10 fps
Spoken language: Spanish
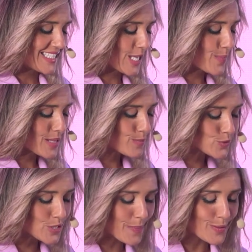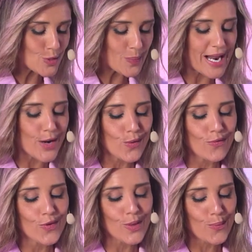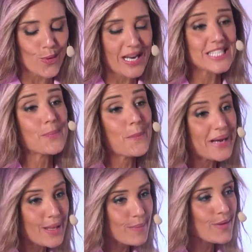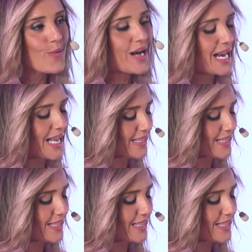Así que pedimos un aplauso para Rodolfo de Porras, premio a